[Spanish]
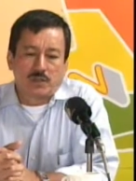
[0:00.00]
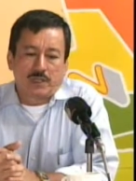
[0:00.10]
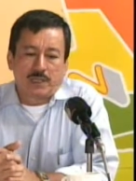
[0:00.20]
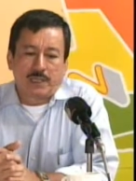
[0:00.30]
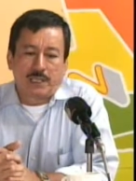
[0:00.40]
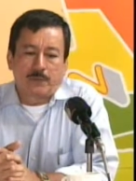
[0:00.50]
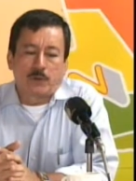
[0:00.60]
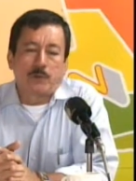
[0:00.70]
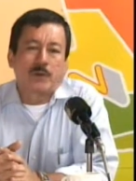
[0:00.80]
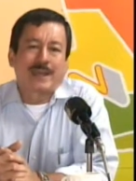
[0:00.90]
eh,
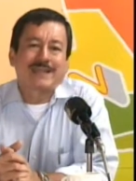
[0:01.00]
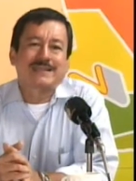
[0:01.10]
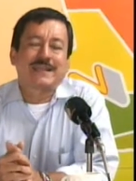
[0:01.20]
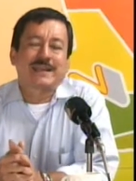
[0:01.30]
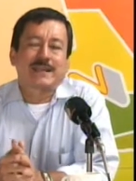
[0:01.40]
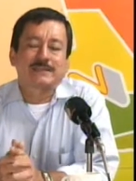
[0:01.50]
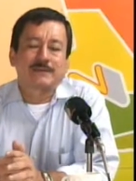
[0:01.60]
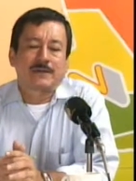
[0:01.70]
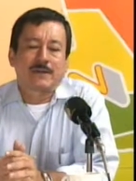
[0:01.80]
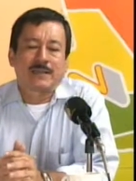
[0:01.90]
o por la internet
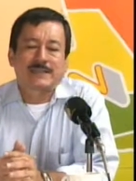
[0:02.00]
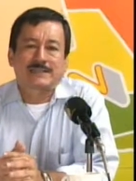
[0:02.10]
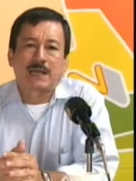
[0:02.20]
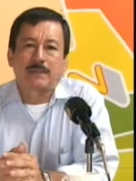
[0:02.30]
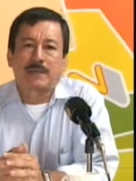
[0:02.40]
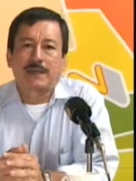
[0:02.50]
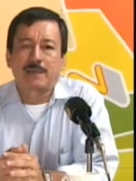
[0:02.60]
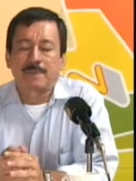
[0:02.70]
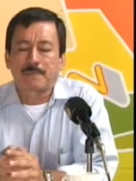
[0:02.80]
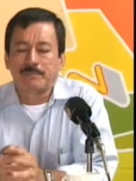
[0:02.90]
les
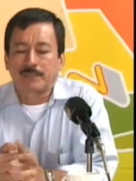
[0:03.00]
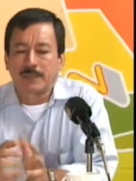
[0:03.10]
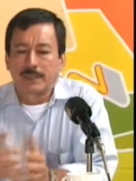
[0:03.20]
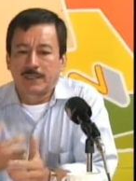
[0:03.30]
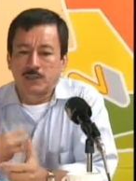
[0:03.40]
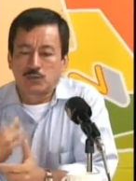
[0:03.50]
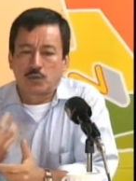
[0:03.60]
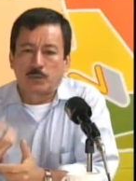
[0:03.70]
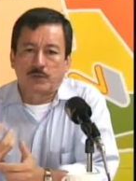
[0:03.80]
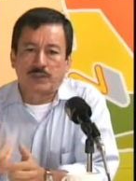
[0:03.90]
cambia su
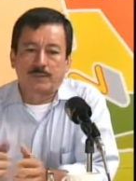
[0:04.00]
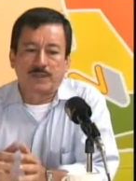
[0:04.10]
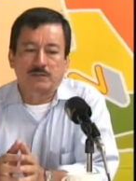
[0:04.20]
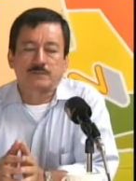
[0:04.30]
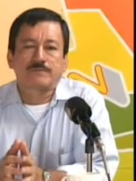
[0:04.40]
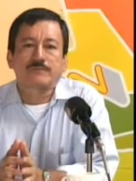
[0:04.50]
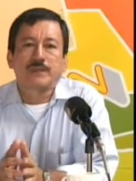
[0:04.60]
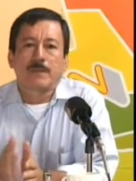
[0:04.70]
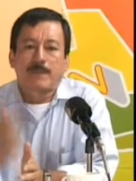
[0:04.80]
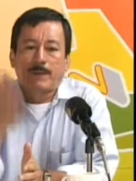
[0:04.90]
comportamiento.
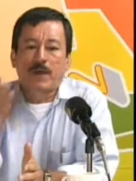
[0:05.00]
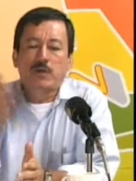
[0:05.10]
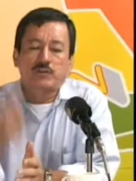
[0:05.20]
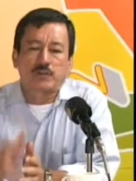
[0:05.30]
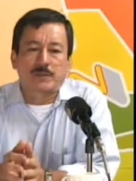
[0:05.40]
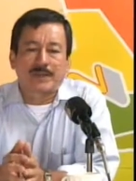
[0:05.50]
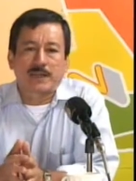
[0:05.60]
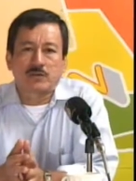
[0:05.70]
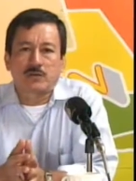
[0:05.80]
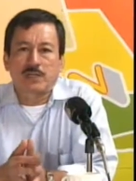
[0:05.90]
Vamos a continuar
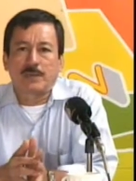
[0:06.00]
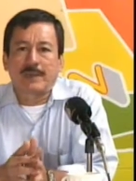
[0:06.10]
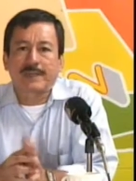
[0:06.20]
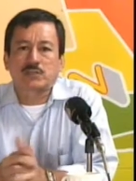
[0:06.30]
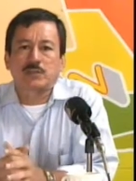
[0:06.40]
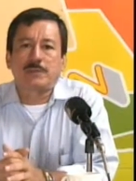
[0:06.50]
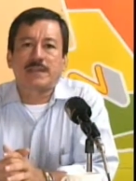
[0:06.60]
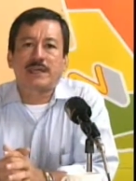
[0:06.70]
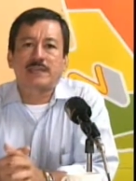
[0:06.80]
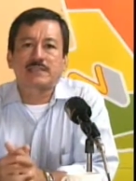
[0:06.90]
mirando imágenes
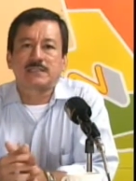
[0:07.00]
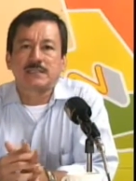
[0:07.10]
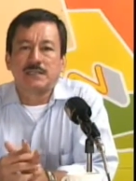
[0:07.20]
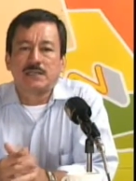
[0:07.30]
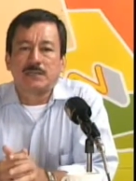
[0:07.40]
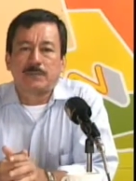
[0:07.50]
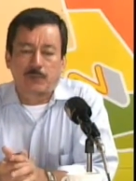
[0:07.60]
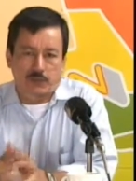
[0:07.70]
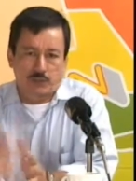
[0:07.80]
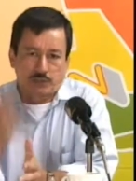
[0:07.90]
subliminales
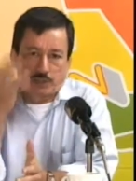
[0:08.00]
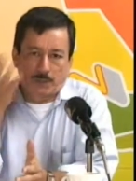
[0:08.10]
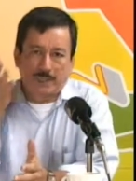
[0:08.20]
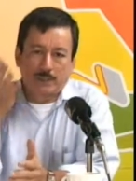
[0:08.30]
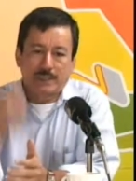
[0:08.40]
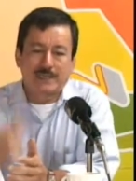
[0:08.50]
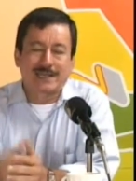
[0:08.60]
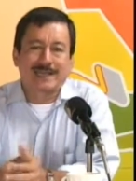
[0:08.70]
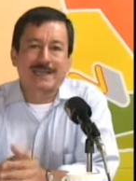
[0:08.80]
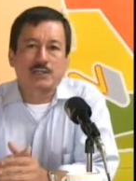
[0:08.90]
porque usted lo ha pedido aquí en el
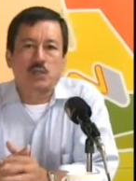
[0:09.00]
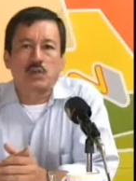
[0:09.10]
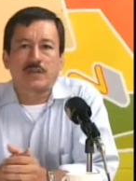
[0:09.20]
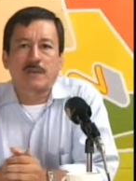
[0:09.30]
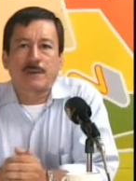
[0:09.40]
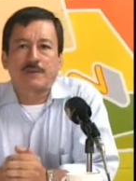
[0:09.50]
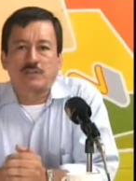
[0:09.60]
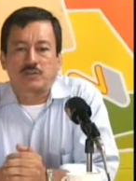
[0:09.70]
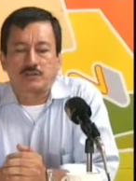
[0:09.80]
canal 2 de Alpavisión.